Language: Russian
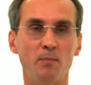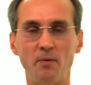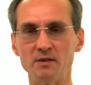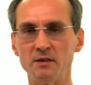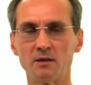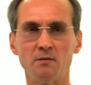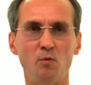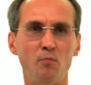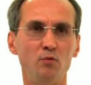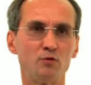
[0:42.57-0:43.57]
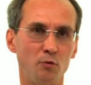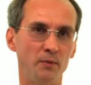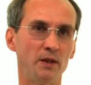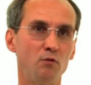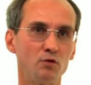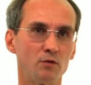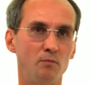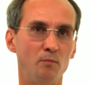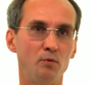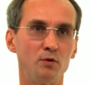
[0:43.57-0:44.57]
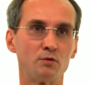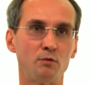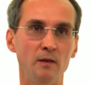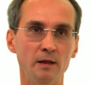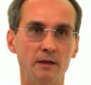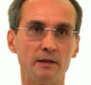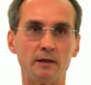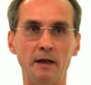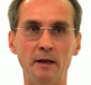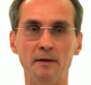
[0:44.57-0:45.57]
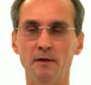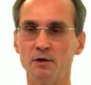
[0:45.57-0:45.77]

по патентному поиску, по научному поиску и так далее.